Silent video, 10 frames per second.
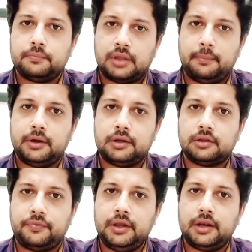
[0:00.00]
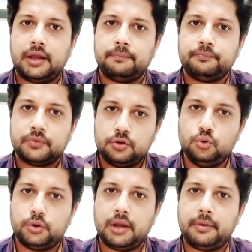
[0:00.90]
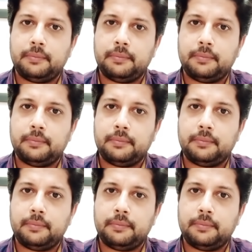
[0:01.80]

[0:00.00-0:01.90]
सबक सफ़ीर हैं यूके